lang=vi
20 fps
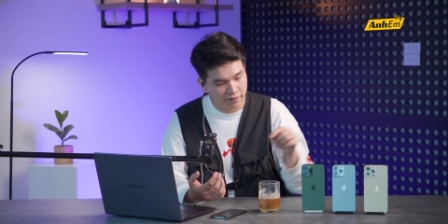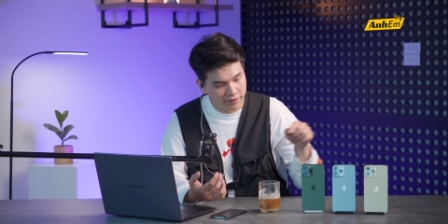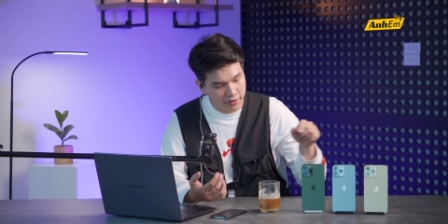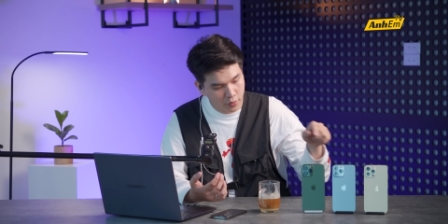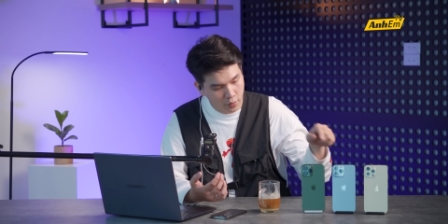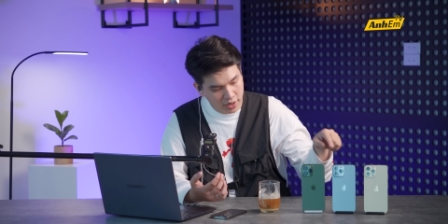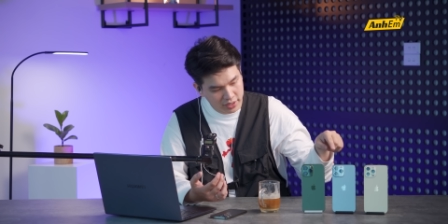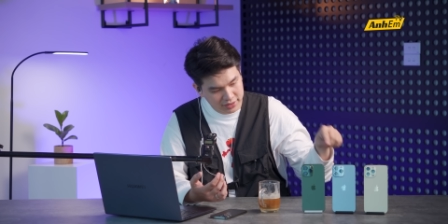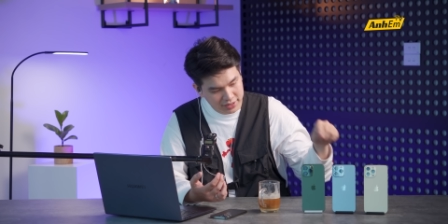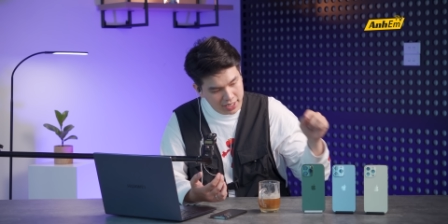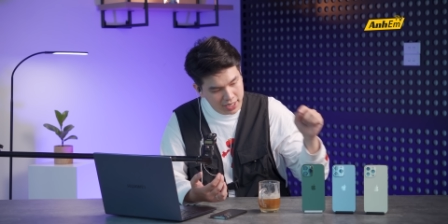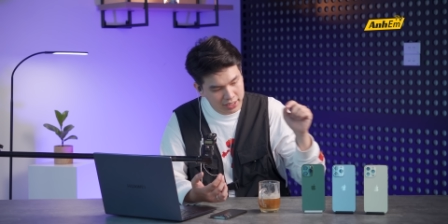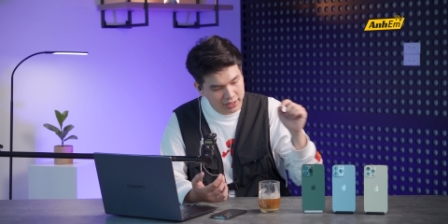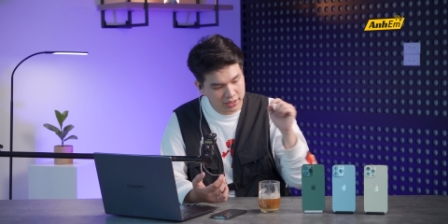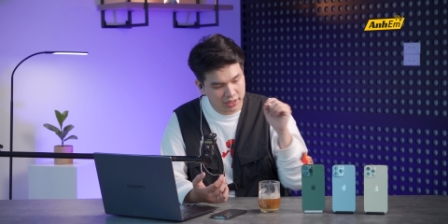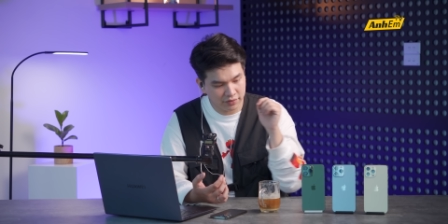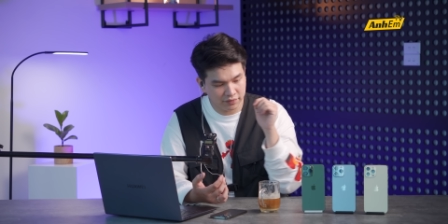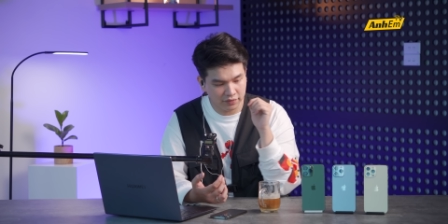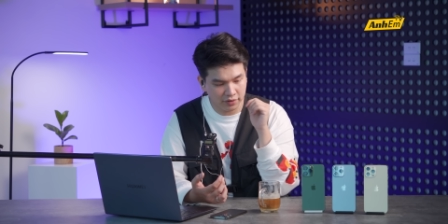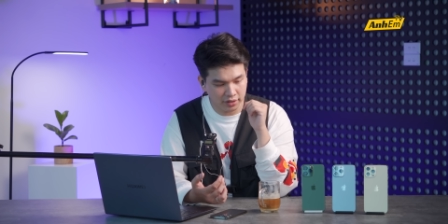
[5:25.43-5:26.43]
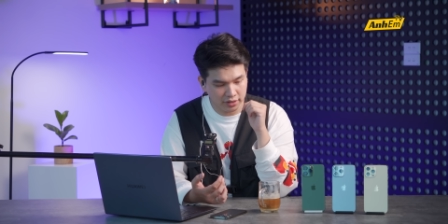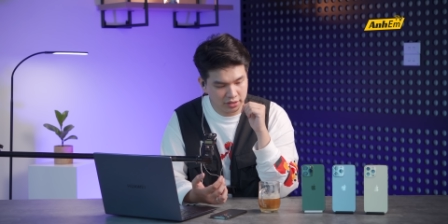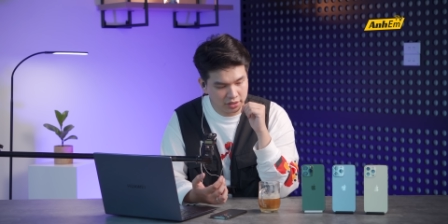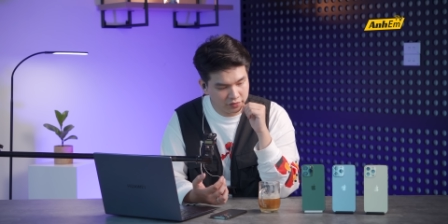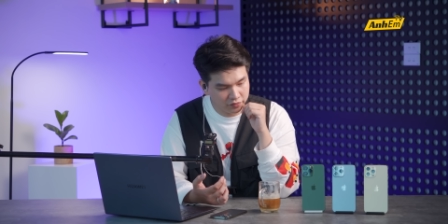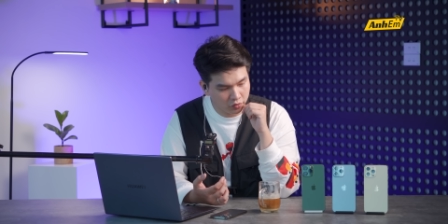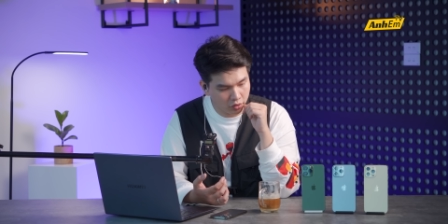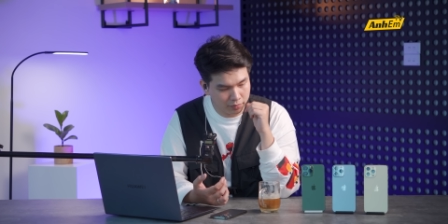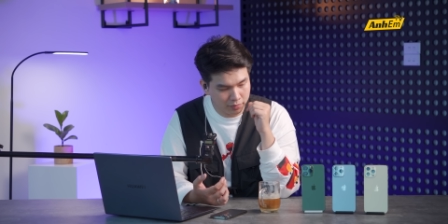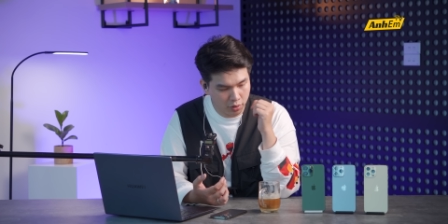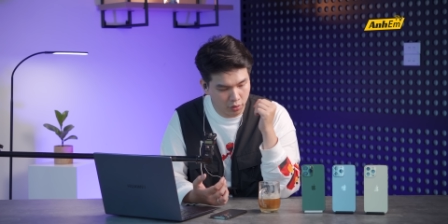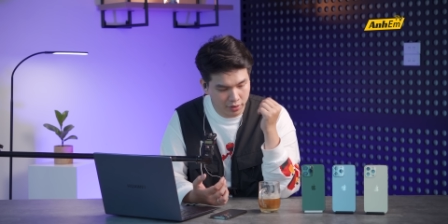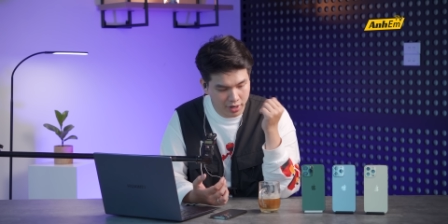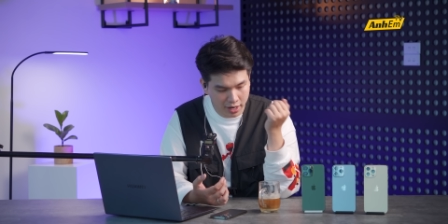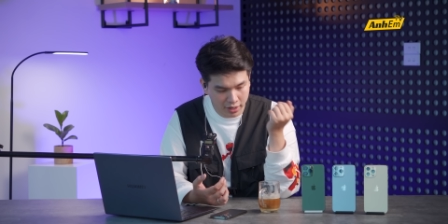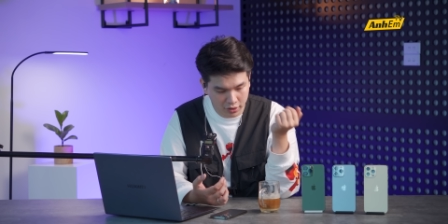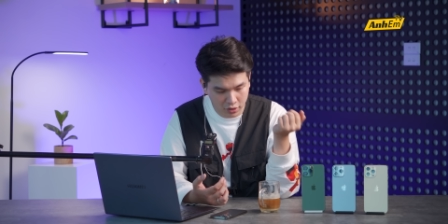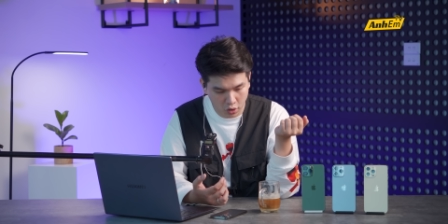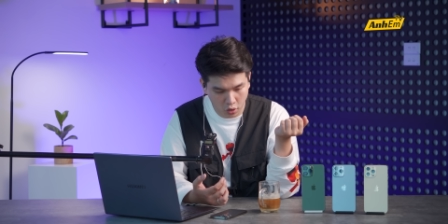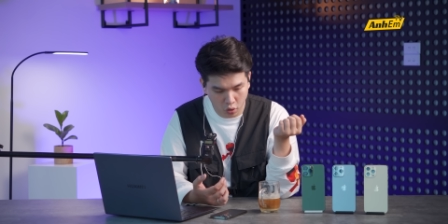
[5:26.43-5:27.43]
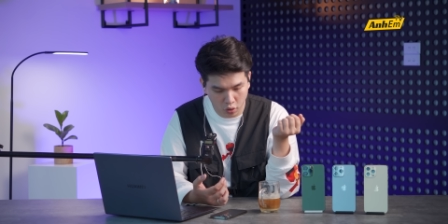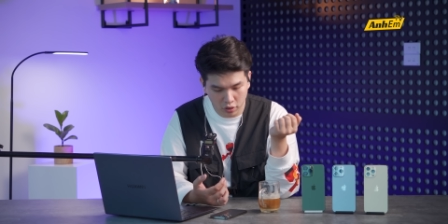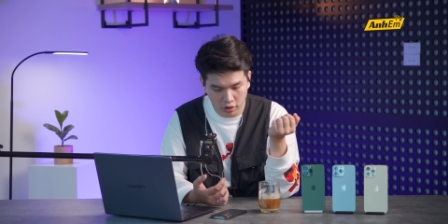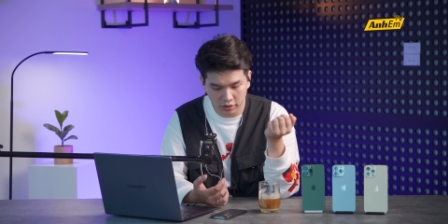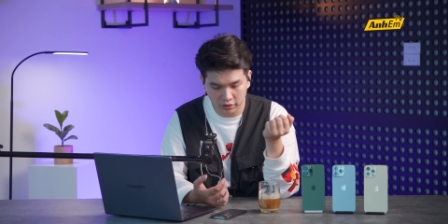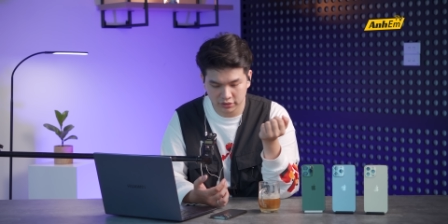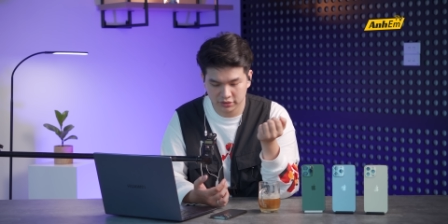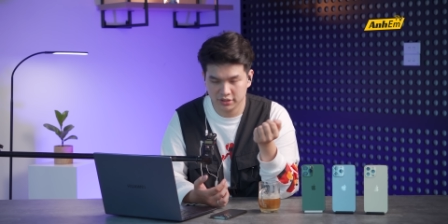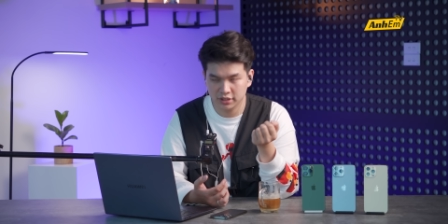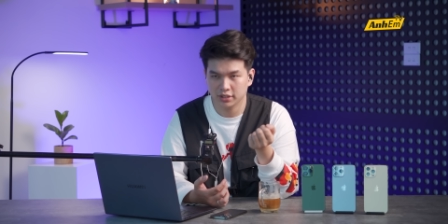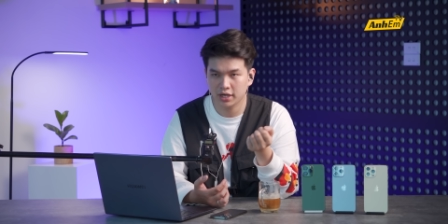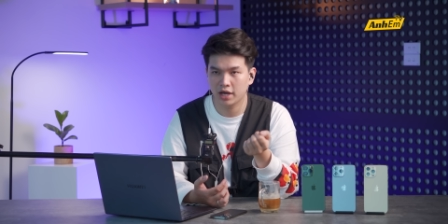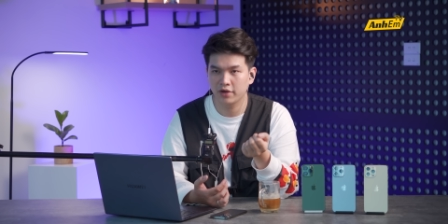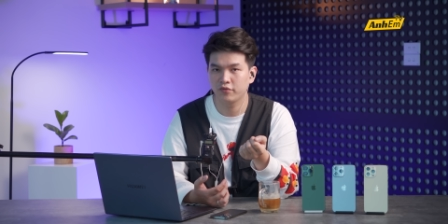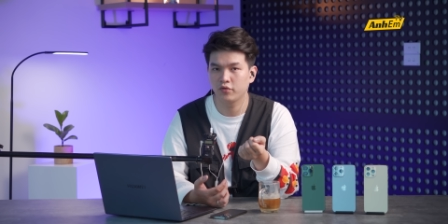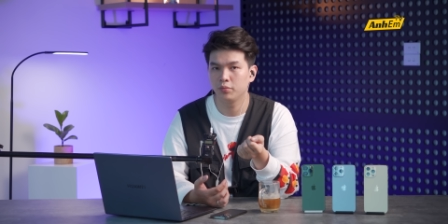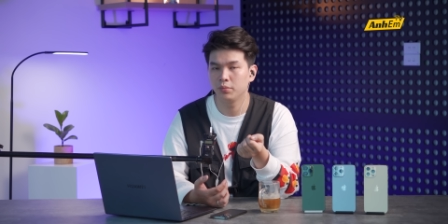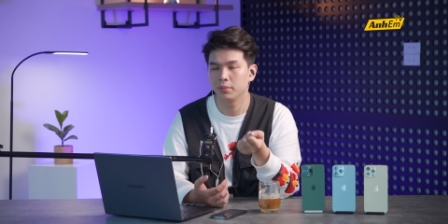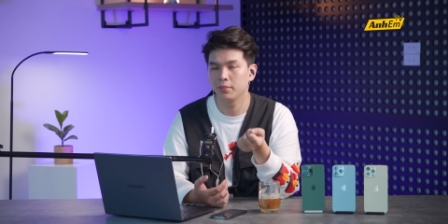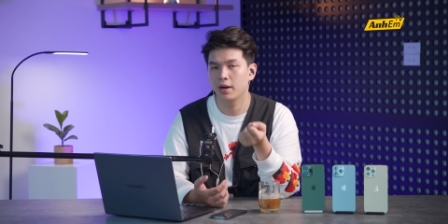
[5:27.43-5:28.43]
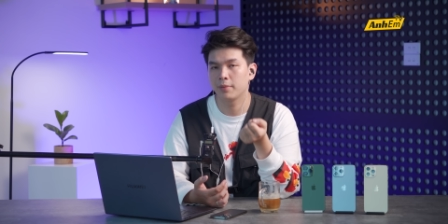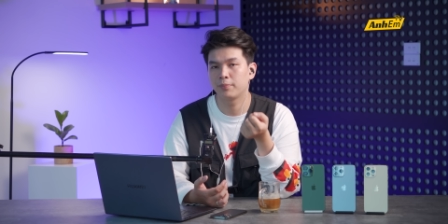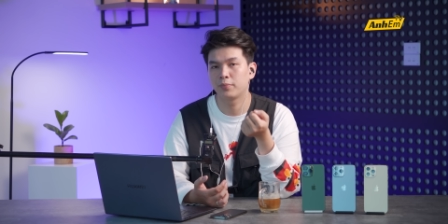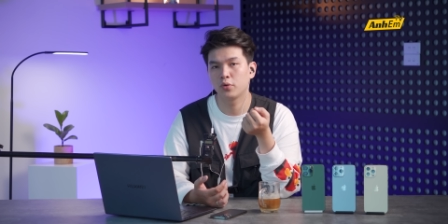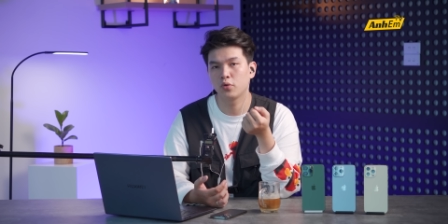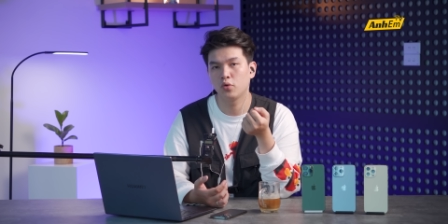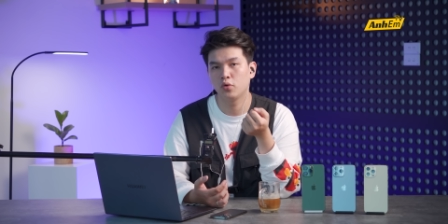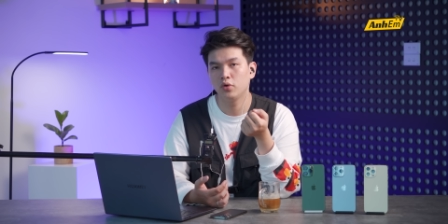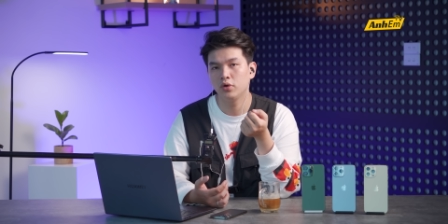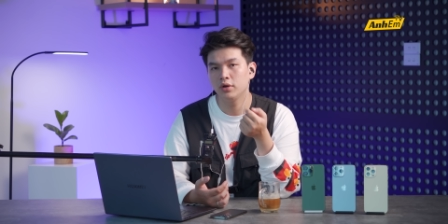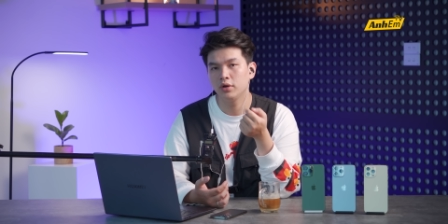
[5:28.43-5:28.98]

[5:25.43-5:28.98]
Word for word: Và ngoài ra thì với những phối màu đang có ở chiếc iPhone 13 Pro,